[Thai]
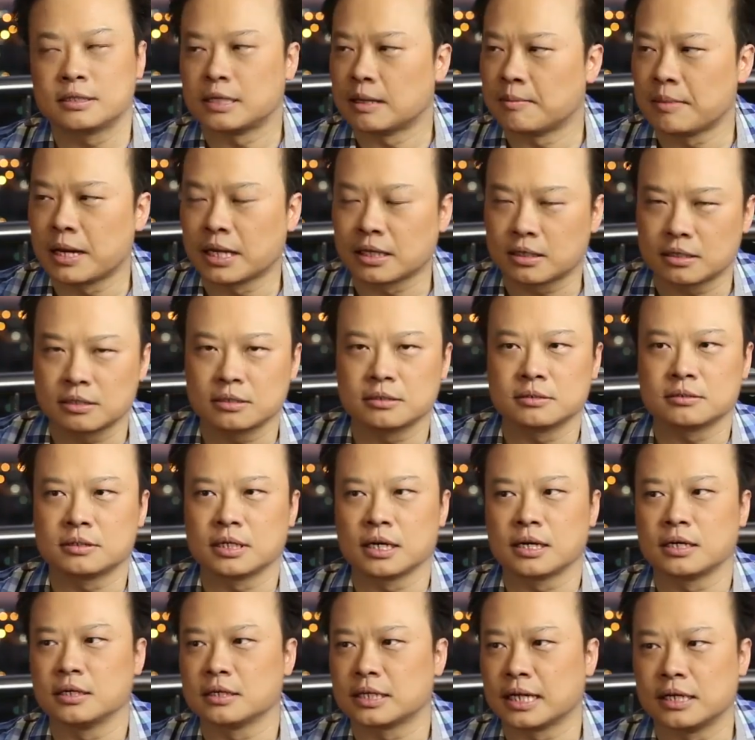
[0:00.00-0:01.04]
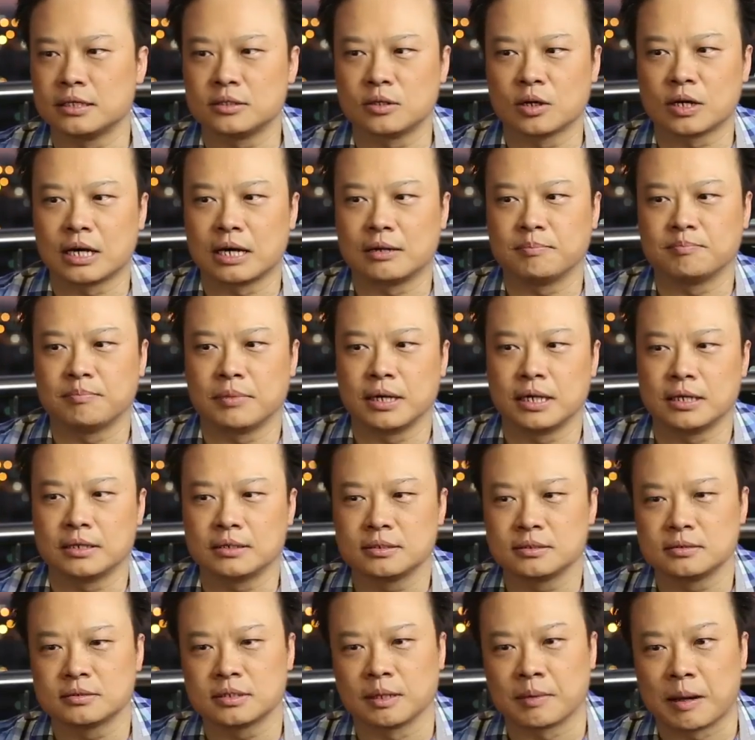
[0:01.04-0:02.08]
สามารถถ้าเกิดใครต้องการใบ
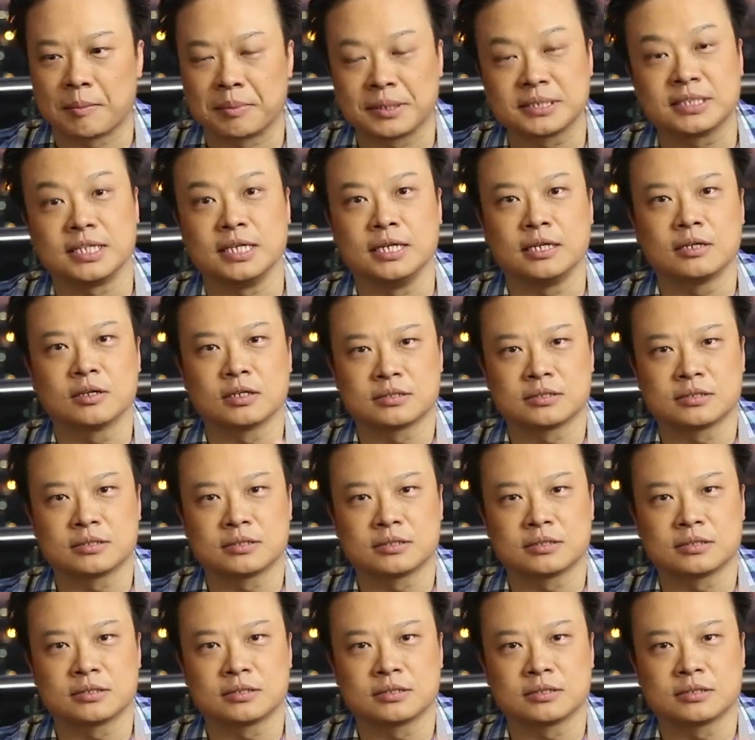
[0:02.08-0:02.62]
กำกับภาษี